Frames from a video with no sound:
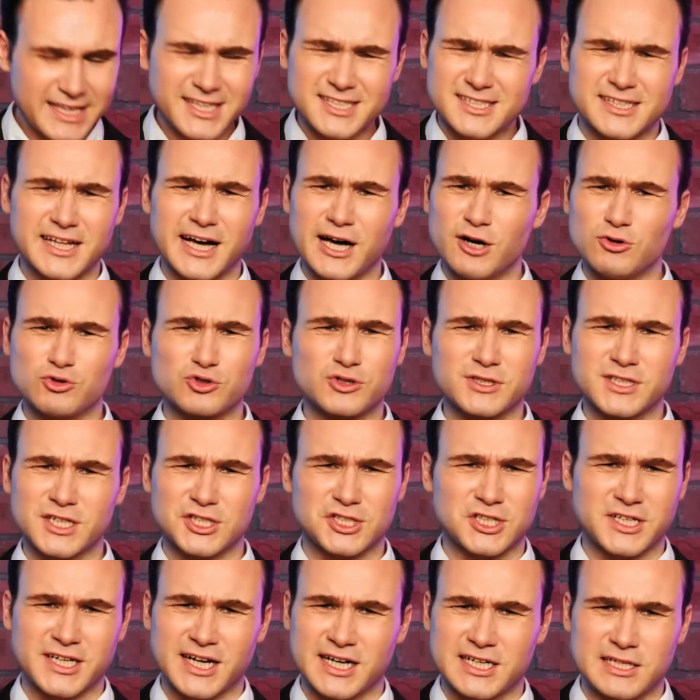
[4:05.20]
не знаю уже
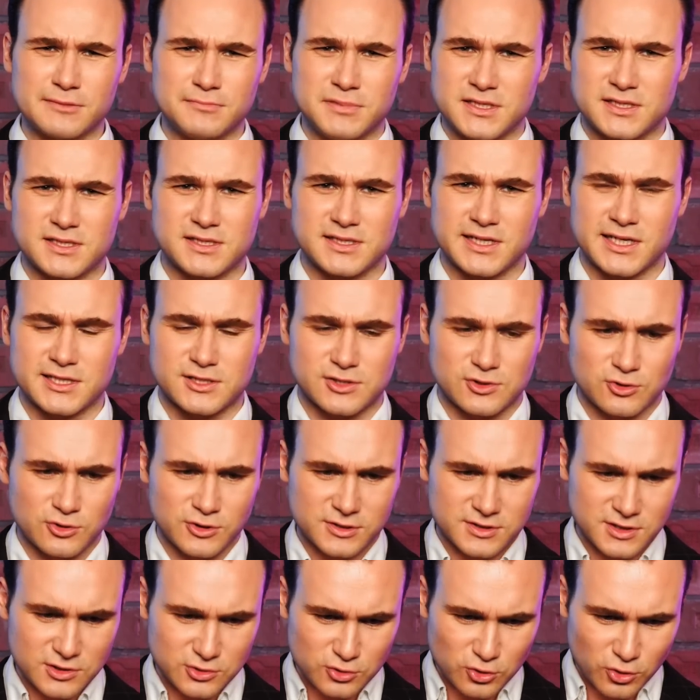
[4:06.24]
даже, как объяснять, но
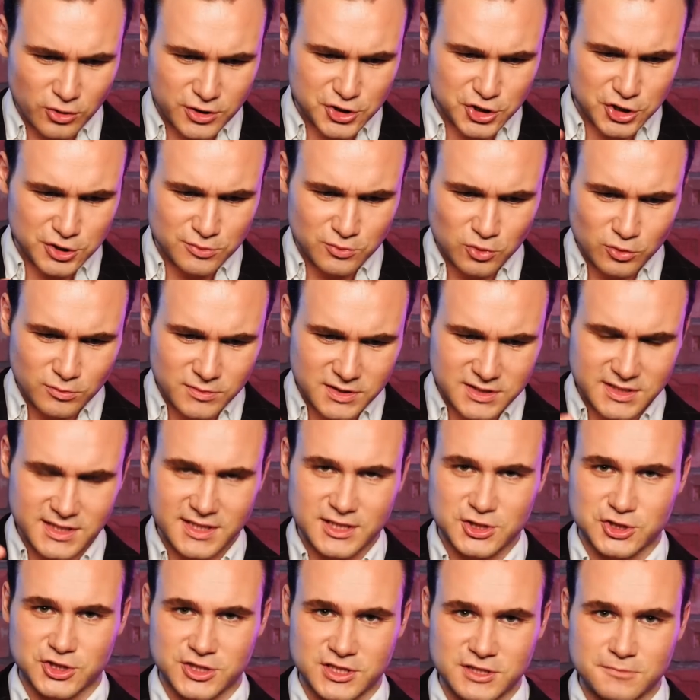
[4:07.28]
это то, к чему мы
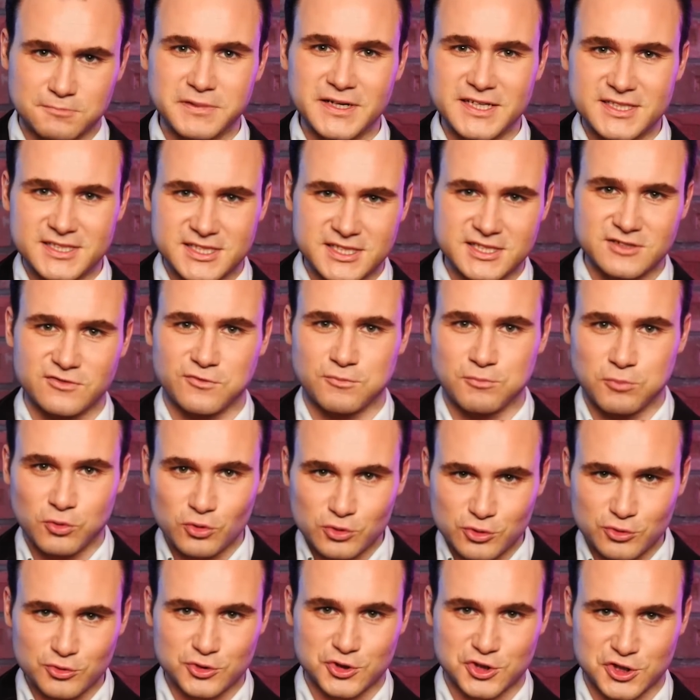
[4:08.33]
должны прийти в
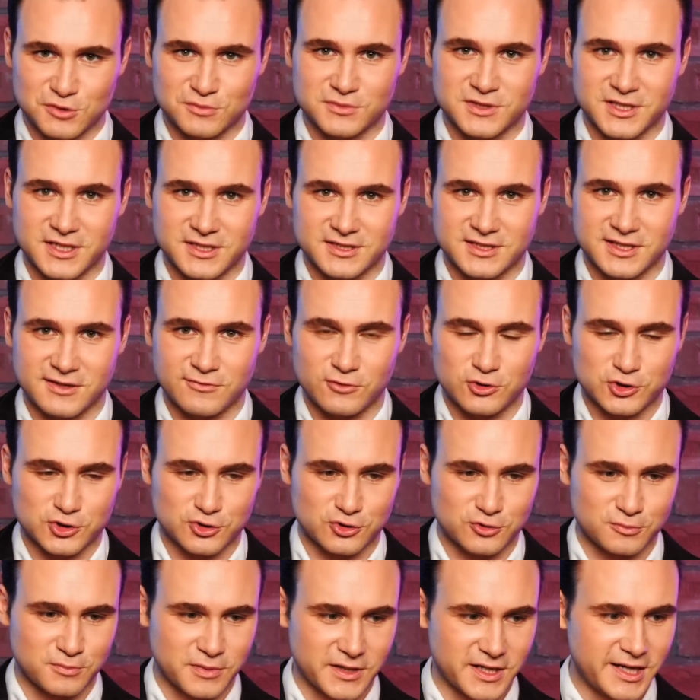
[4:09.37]
будущем для того,
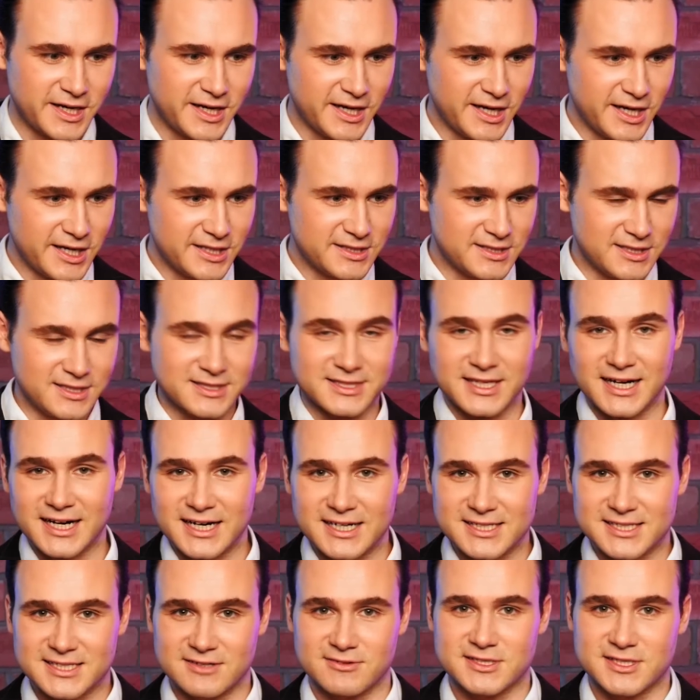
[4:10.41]
чтобы
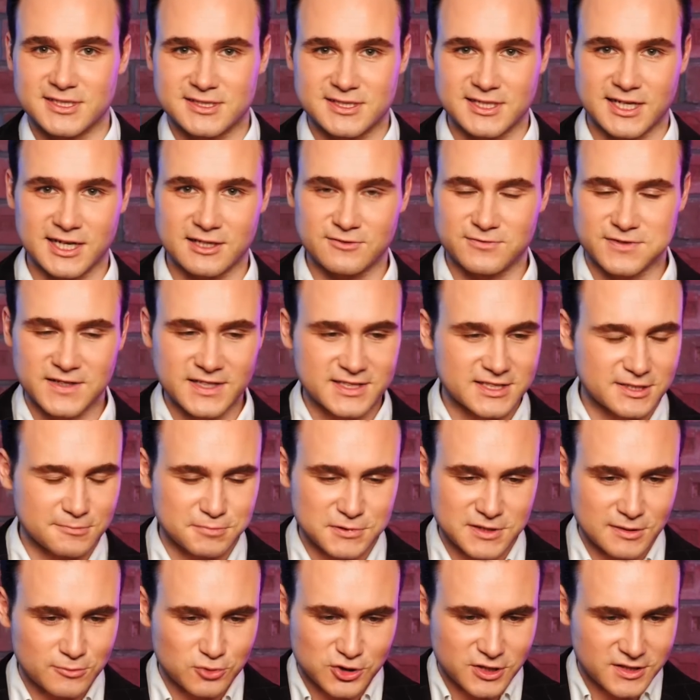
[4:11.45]
нейтрализовать эти конфликты,
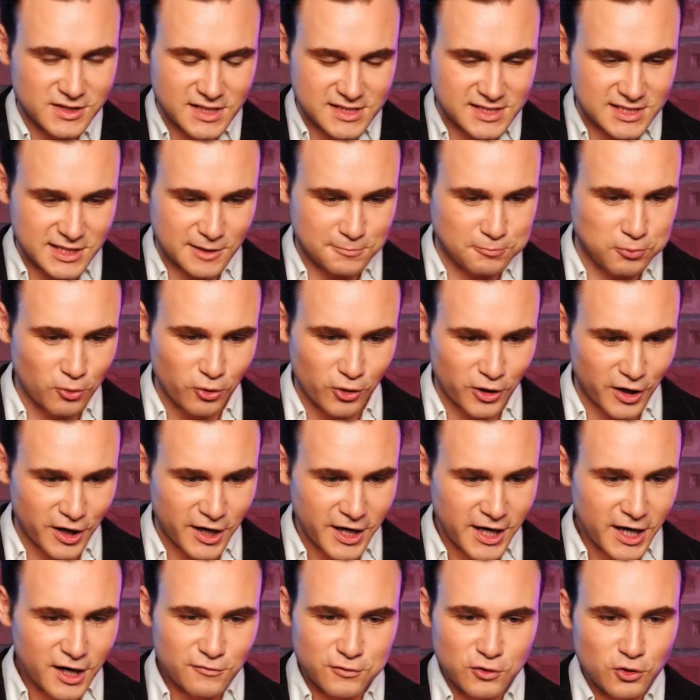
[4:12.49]
потому что до тех пор
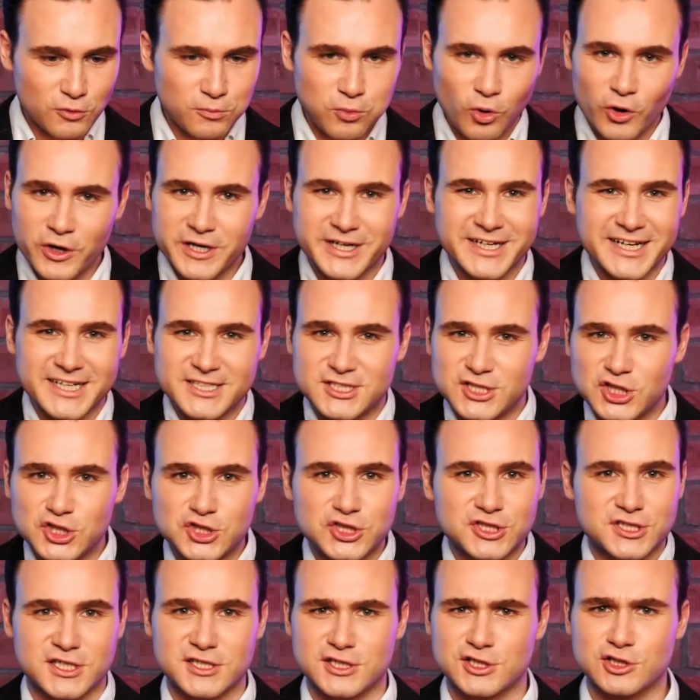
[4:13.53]
в любой
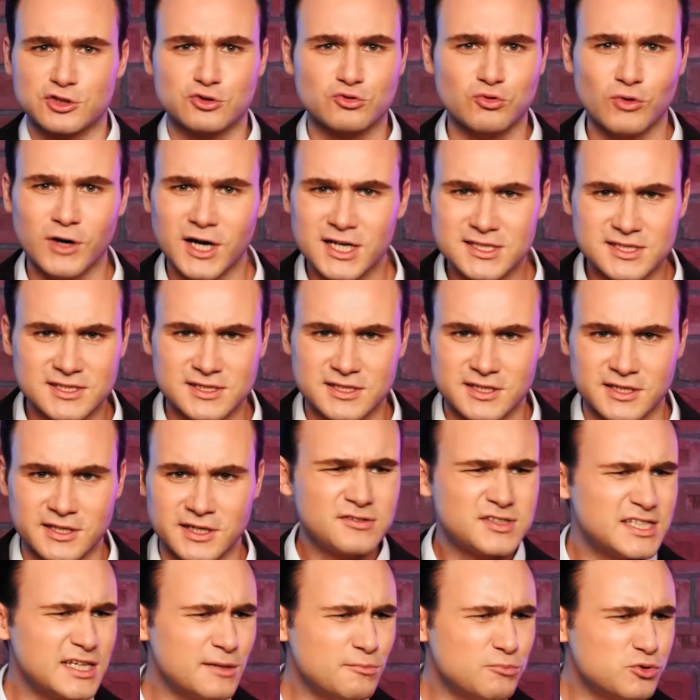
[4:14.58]
критической ситуации
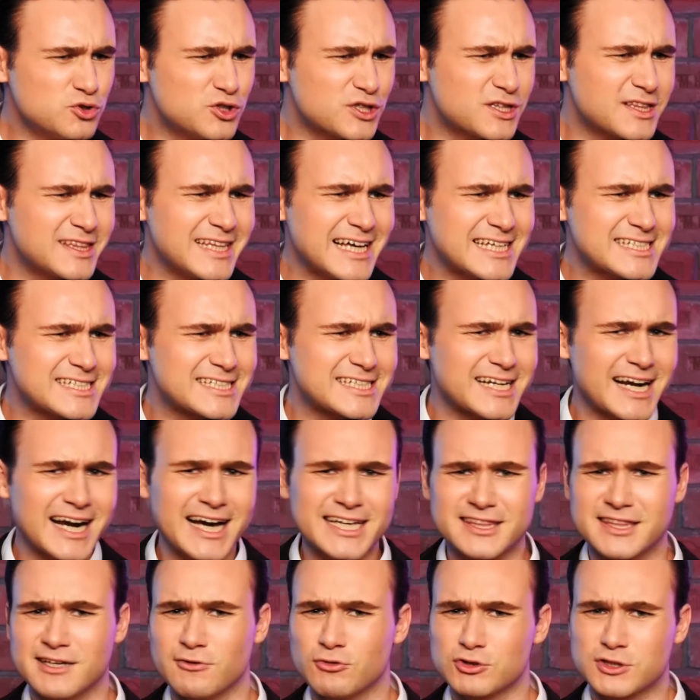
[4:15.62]
всем будет
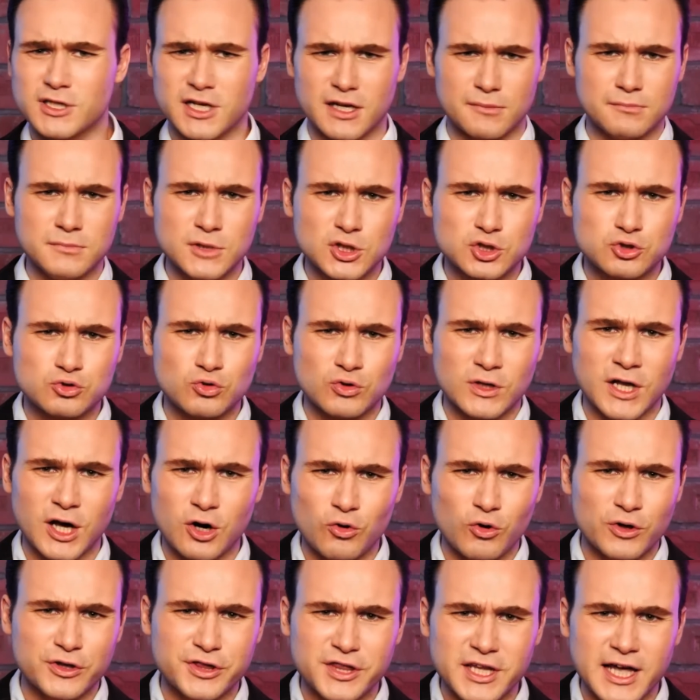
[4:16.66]
насрать на вот это
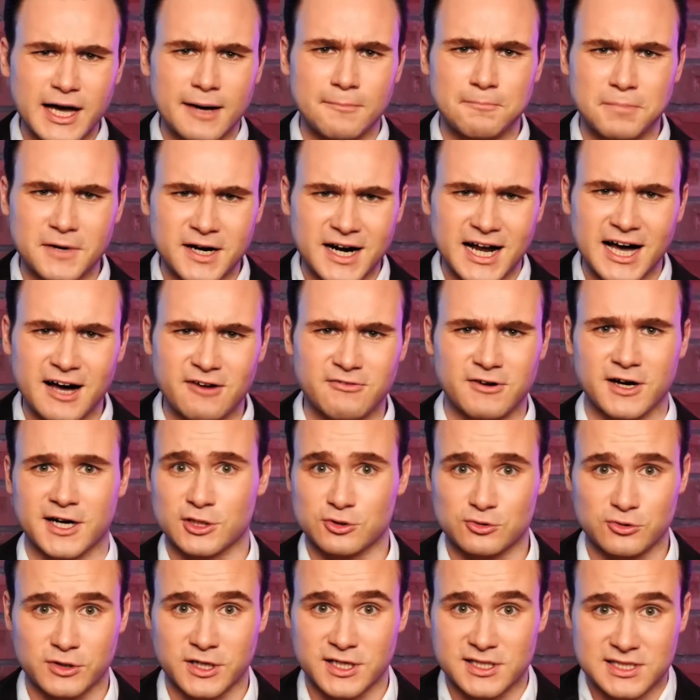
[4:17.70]
международное право,
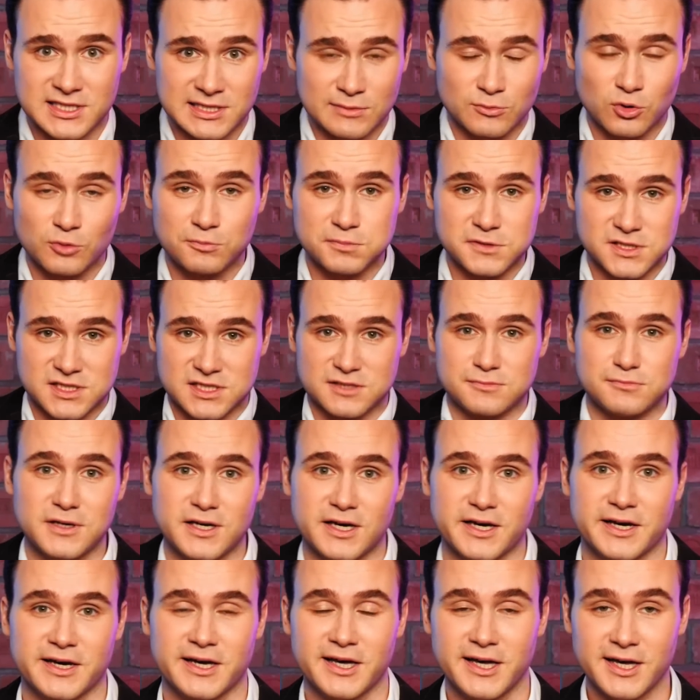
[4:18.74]
которое само по
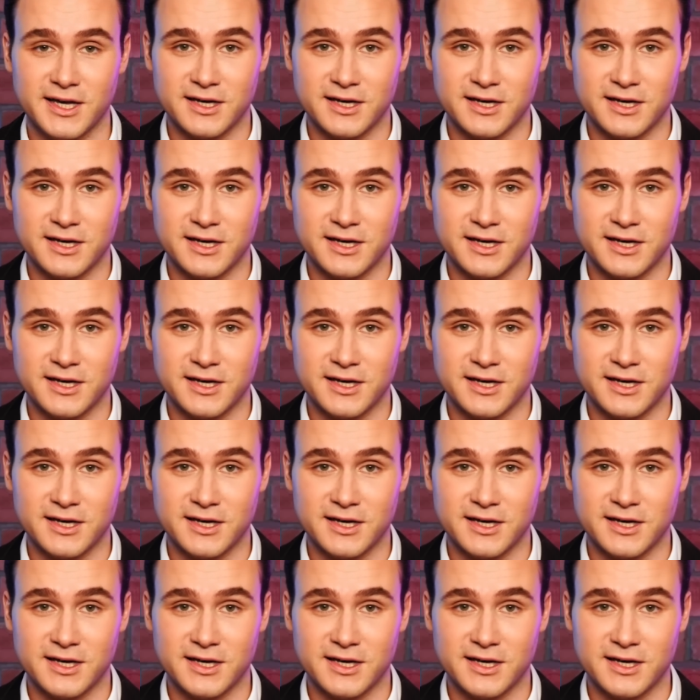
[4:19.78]
себе